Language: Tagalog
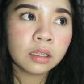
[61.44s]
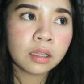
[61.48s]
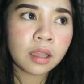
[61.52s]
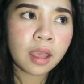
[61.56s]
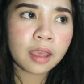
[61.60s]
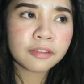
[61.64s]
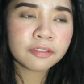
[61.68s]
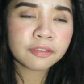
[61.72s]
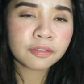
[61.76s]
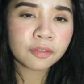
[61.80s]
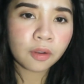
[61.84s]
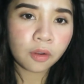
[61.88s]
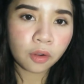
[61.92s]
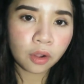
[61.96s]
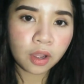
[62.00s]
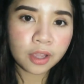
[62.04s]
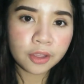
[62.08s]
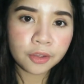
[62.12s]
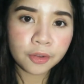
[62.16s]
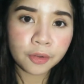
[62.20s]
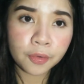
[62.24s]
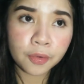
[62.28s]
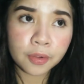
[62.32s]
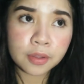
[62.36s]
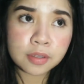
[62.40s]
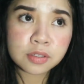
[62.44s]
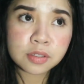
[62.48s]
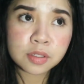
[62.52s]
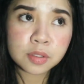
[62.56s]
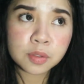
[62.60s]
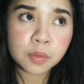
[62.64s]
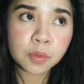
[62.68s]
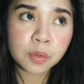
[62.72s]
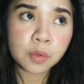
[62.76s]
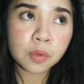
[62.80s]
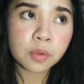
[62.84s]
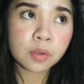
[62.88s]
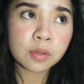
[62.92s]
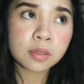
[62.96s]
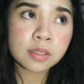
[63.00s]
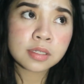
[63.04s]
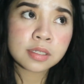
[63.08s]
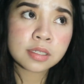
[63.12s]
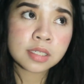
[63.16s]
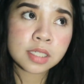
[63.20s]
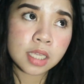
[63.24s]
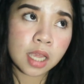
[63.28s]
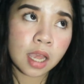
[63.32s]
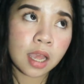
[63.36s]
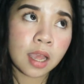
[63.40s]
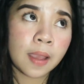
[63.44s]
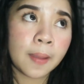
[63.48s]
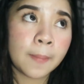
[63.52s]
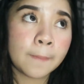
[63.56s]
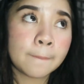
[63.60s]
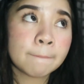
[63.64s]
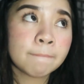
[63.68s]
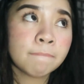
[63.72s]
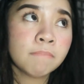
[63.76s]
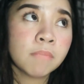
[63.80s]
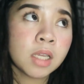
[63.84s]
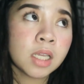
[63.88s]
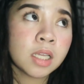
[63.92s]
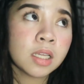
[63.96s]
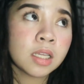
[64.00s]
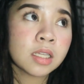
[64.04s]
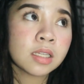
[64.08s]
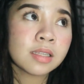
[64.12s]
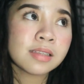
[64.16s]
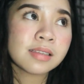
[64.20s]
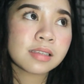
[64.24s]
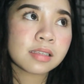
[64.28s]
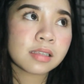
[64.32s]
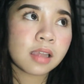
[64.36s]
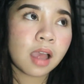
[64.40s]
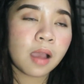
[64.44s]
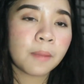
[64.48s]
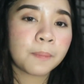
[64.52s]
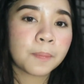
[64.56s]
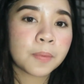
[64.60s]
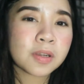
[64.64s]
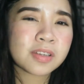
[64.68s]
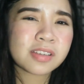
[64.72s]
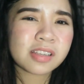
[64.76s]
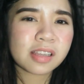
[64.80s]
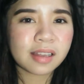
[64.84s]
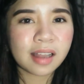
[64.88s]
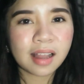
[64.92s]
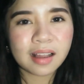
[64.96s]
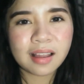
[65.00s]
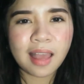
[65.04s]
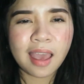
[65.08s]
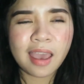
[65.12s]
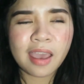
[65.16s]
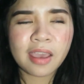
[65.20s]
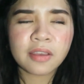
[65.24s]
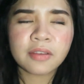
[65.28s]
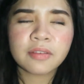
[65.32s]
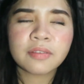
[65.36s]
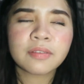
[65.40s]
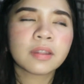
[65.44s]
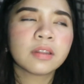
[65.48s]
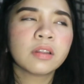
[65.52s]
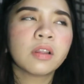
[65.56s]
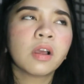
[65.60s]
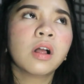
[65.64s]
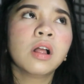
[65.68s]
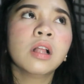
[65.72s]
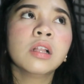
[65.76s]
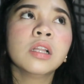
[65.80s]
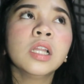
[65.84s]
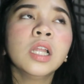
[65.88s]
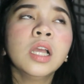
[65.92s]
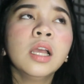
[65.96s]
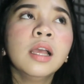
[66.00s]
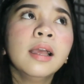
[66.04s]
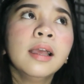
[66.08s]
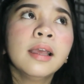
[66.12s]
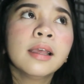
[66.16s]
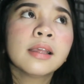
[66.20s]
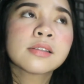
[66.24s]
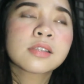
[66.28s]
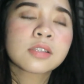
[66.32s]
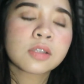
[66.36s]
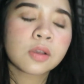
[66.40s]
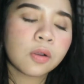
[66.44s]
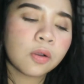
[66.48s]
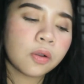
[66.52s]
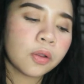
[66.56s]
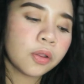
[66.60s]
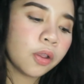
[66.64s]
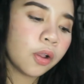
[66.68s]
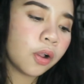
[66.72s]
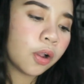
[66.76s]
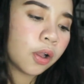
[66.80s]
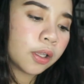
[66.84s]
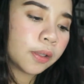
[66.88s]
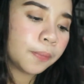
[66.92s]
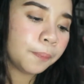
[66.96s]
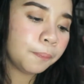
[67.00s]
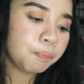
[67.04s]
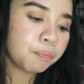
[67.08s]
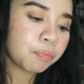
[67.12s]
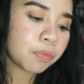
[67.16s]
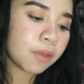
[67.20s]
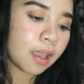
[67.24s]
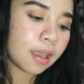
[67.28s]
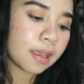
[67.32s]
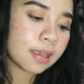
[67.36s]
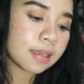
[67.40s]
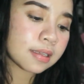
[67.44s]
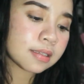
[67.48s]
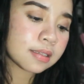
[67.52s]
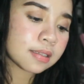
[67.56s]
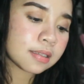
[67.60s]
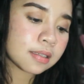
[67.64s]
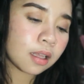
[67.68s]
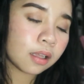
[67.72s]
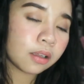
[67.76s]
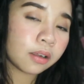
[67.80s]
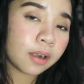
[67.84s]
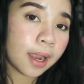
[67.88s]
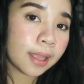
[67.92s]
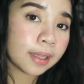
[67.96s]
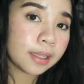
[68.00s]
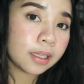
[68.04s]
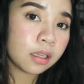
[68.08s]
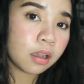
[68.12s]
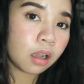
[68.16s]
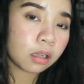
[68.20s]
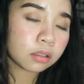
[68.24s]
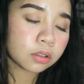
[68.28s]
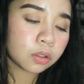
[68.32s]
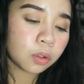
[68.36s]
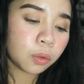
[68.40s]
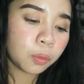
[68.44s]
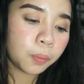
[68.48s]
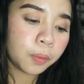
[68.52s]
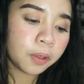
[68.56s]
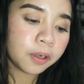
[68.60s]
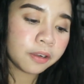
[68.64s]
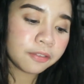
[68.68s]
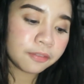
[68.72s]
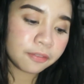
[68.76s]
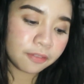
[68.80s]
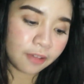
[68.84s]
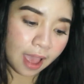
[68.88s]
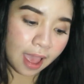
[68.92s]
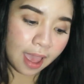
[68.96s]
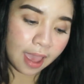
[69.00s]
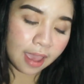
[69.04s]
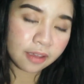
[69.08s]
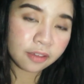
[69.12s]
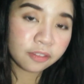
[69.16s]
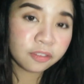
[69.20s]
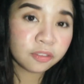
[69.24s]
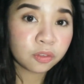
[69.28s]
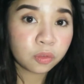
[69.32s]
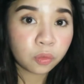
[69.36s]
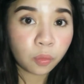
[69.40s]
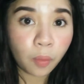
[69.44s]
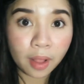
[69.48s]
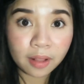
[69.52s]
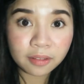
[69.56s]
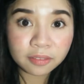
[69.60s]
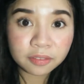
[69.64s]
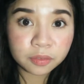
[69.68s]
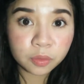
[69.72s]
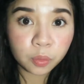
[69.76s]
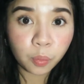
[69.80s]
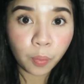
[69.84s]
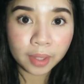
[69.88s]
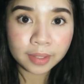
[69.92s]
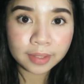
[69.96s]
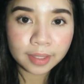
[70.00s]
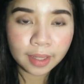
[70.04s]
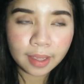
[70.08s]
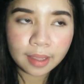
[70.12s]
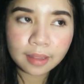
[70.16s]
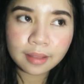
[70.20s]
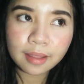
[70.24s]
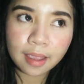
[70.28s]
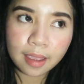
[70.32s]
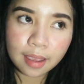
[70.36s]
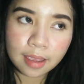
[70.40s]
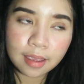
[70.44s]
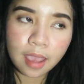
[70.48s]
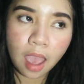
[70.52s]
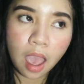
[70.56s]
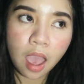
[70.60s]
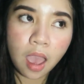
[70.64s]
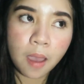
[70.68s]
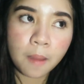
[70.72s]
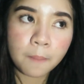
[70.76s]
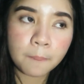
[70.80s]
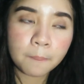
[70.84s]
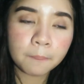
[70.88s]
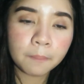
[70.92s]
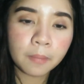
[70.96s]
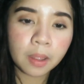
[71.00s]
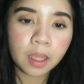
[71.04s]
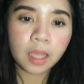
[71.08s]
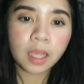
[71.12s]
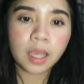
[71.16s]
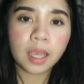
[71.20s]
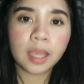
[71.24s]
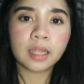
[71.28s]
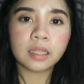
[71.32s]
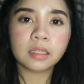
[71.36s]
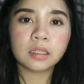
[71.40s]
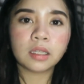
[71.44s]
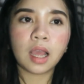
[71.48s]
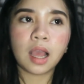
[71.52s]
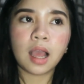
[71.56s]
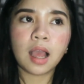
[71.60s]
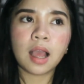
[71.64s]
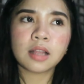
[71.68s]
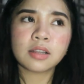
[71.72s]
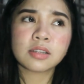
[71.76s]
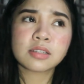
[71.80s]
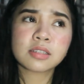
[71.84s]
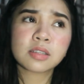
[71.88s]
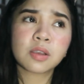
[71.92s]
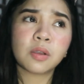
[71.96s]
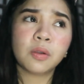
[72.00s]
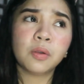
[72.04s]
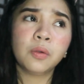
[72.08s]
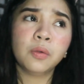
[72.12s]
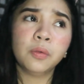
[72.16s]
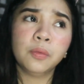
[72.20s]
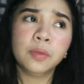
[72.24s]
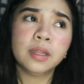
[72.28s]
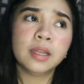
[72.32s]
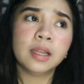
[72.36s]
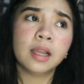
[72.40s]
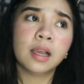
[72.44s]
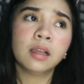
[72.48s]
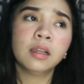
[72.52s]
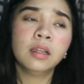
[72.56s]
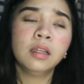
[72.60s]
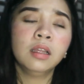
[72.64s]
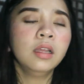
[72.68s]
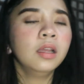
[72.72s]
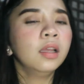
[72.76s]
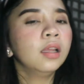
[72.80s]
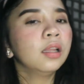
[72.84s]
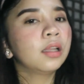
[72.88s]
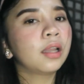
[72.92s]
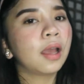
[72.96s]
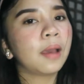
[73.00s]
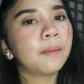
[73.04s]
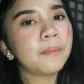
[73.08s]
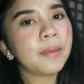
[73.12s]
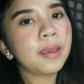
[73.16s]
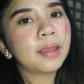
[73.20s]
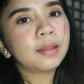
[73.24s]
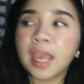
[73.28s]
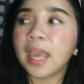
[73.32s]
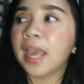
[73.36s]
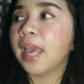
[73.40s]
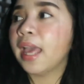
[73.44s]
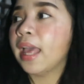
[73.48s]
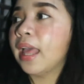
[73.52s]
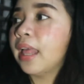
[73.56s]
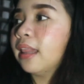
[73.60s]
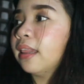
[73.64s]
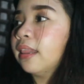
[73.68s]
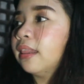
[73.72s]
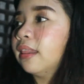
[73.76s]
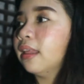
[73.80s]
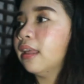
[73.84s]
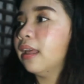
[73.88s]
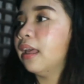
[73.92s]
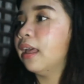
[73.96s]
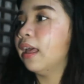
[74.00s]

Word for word: life ko ngayon, schools, um, sa personal life and all. So, yon It's already October 5, 12.28 a.m. And halos kauwi lang namin. And,